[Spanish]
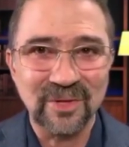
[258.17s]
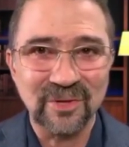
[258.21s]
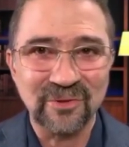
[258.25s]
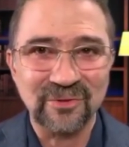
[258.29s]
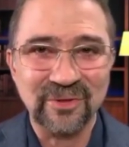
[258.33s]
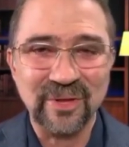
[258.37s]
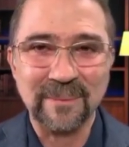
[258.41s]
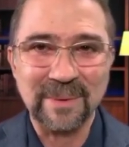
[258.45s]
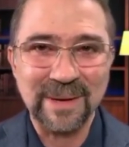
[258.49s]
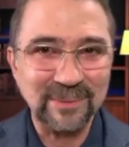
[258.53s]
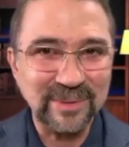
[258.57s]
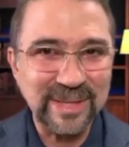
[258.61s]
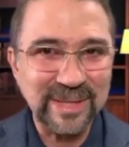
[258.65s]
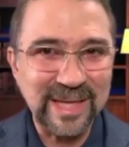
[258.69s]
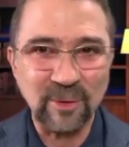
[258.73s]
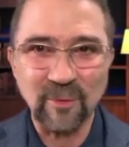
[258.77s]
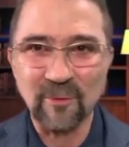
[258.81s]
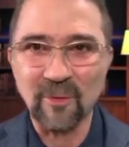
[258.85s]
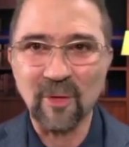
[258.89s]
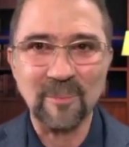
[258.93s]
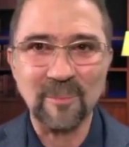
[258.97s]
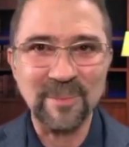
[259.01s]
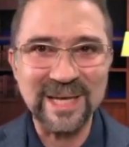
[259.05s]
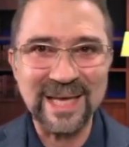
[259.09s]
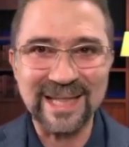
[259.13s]
se ve una
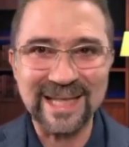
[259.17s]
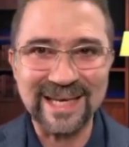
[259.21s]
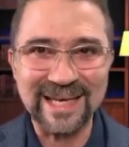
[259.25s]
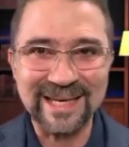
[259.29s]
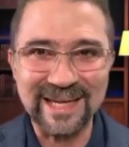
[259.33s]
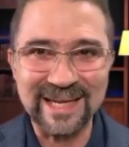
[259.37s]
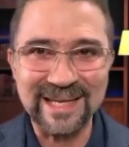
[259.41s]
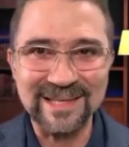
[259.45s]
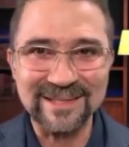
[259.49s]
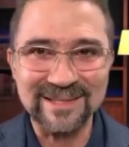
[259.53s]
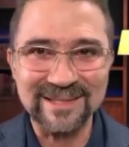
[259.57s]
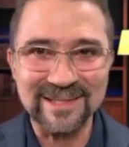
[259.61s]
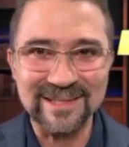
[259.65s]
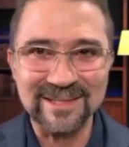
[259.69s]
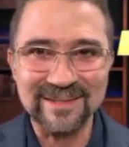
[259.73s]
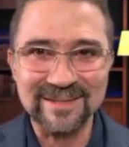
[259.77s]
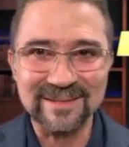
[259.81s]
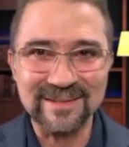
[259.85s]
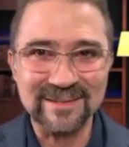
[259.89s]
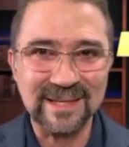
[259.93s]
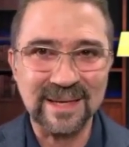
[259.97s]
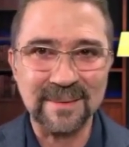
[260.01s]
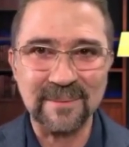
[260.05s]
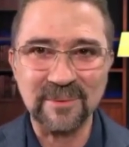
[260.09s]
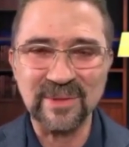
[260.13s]
economía de
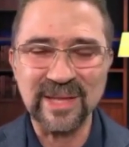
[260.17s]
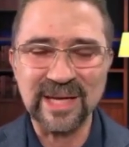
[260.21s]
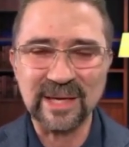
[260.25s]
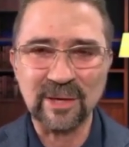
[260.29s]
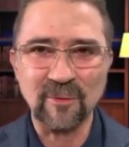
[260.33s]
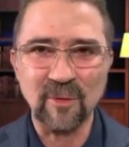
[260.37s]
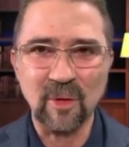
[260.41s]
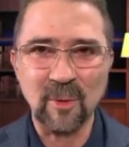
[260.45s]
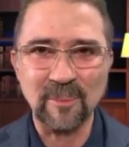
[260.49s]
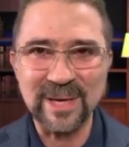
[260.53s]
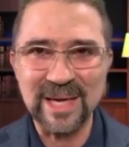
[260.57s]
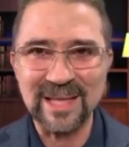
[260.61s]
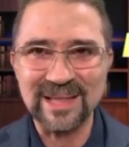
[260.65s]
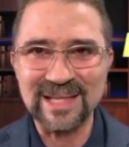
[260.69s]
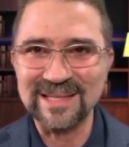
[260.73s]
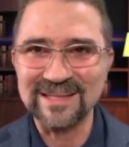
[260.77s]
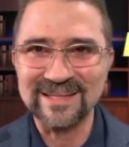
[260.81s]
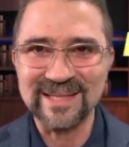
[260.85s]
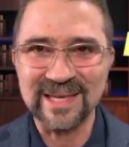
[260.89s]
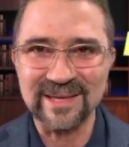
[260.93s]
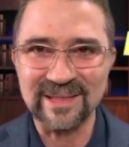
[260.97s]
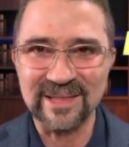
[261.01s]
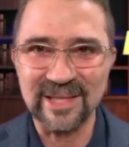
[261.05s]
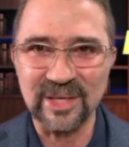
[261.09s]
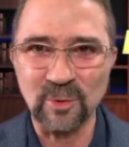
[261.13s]
crisis, se ve una economía de
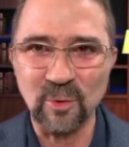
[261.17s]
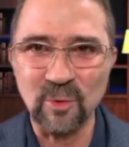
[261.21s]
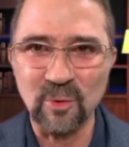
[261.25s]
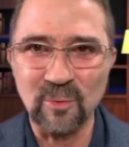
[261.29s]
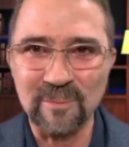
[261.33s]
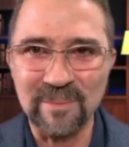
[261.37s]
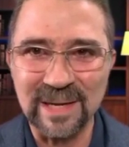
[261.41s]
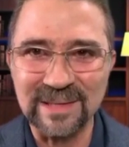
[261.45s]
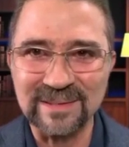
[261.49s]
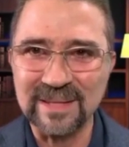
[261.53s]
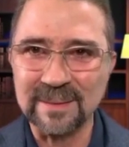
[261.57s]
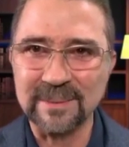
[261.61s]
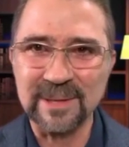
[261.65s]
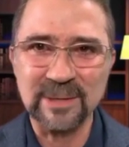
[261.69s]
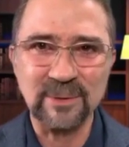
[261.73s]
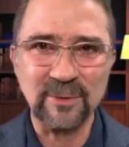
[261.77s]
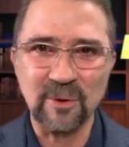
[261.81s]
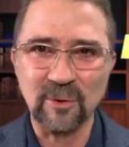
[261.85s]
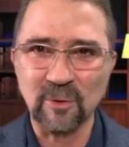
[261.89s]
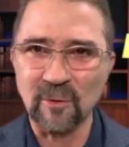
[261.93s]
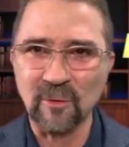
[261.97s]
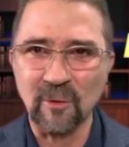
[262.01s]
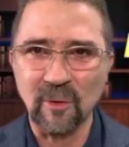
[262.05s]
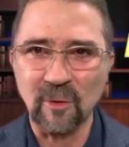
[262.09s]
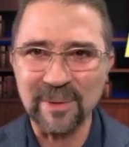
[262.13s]
incertidumbre, se ve
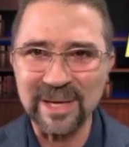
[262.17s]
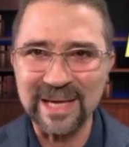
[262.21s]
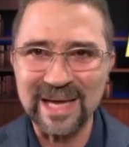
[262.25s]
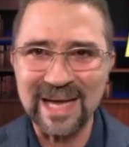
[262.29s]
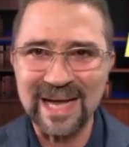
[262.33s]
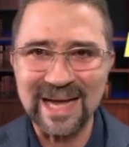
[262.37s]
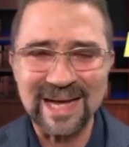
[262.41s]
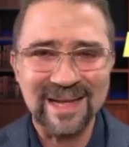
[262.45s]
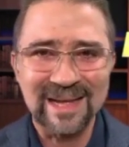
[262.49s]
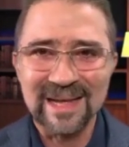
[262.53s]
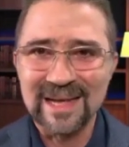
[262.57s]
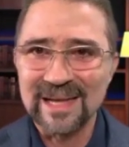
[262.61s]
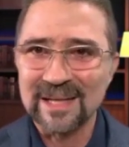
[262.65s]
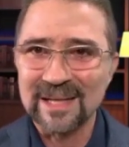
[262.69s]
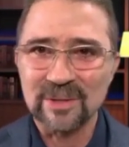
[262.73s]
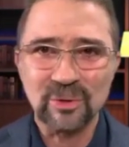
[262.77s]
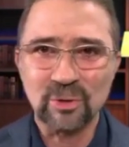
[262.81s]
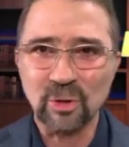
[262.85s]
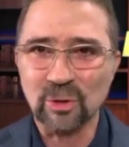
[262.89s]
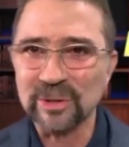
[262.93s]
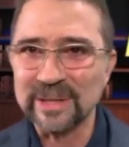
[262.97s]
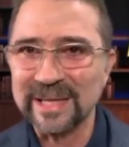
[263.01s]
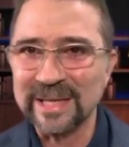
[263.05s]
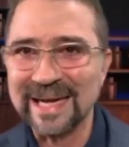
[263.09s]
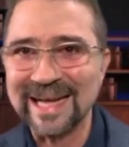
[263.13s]
una economía
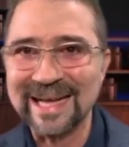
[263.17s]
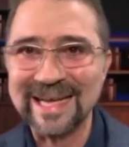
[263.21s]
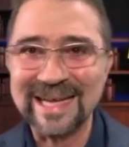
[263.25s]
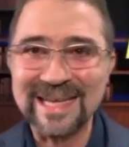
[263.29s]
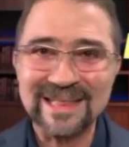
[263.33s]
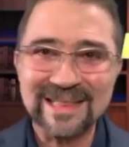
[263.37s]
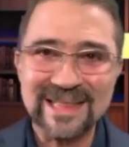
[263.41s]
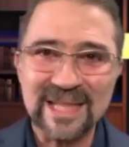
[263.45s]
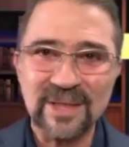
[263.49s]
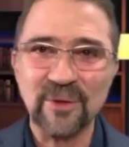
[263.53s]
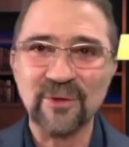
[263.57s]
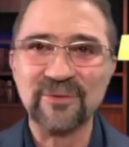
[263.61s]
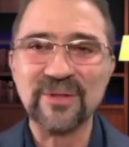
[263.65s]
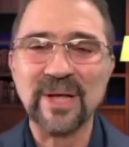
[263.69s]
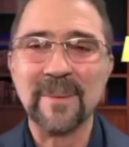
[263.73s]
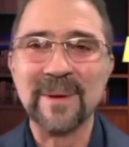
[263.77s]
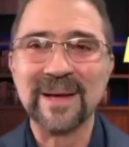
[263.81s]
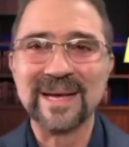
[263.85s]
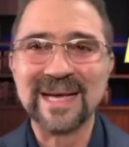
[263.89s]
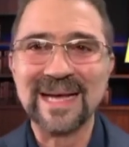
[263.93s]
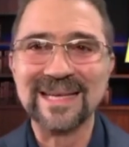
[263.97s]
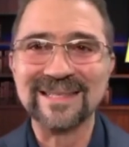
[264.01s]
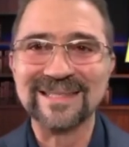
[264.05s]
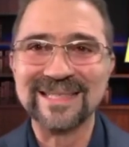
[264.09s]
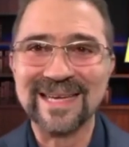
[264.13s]
donde la gente no sabe
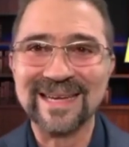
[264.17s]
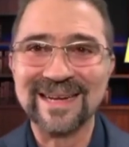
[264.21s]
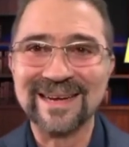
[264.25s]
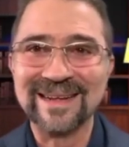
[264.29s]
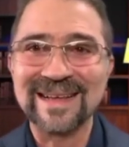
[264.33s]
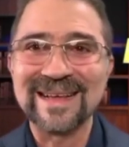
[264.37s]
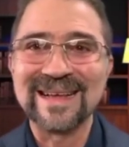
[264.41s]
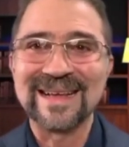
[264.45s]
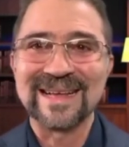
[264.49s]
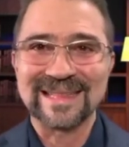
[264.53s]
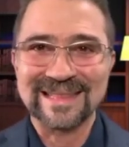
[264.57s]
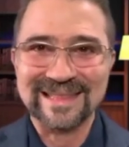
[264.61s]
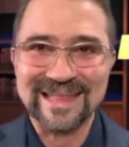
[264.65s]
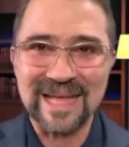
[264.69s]
qué hacer,